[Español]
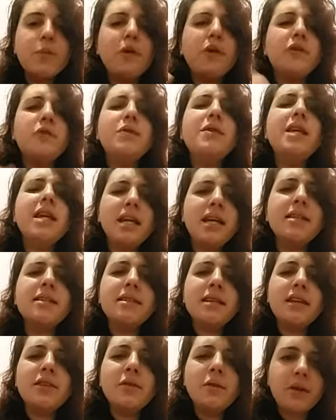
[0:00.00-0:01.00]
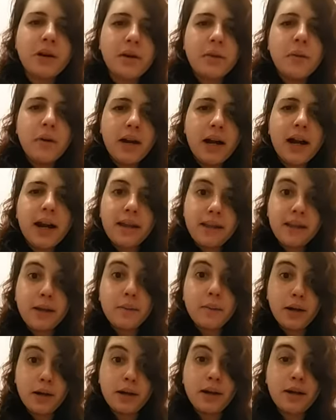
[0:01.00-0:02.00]
Bueno, siguen siendo irregulares
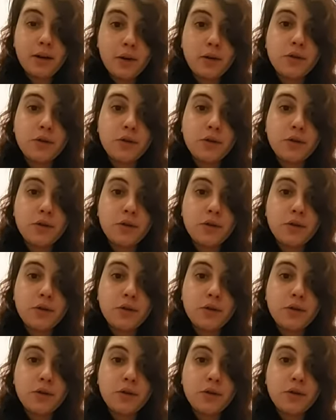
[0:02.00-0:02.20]
también en